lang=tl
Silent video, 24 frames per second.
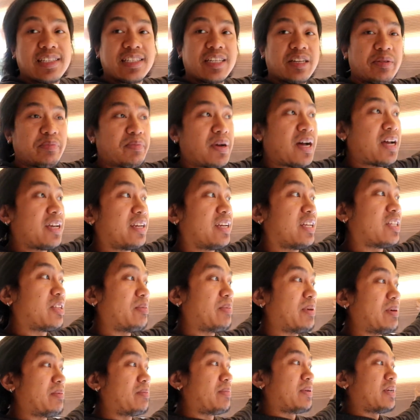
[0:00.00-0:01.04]
kasi ng bahay na to
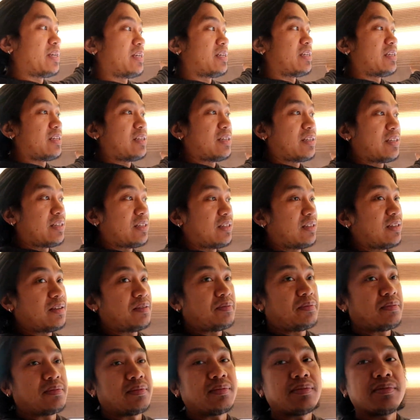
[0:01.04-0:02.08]
pag may
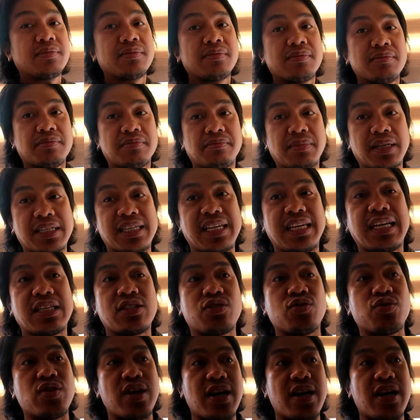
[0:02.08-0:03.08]
masikat yung